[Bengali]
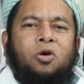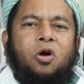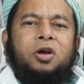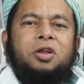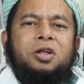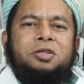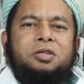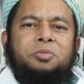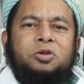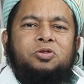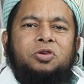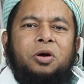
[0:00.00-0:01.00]
কন্টিনিউয়াস
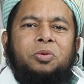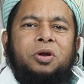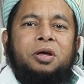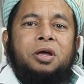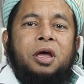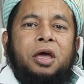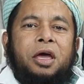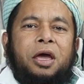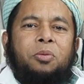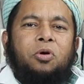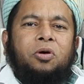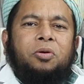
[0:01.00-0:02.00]
হেমাচুরিয়া বলে
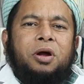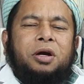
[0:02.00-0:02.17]
এবং